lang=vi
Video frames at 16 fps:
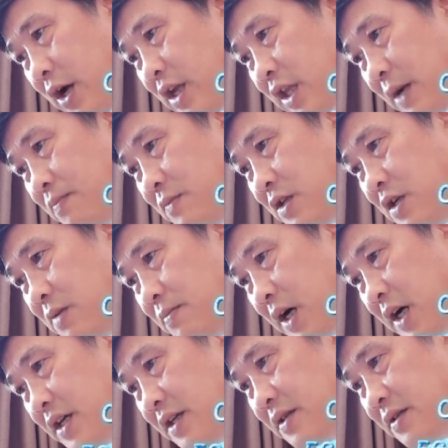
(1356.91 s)
cái tấm thư
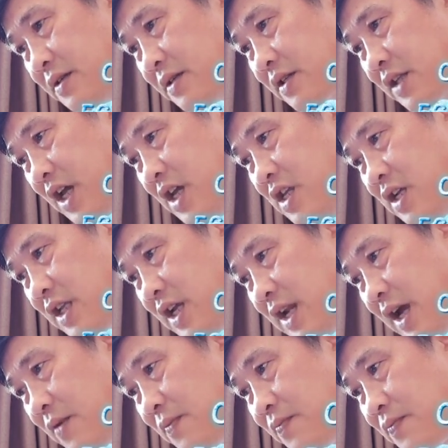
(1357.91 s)
mời. Thấy như thế
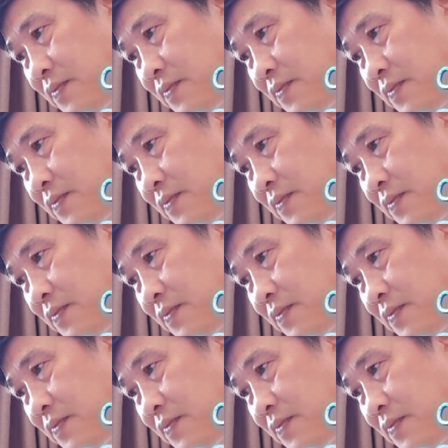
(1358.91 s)
nào?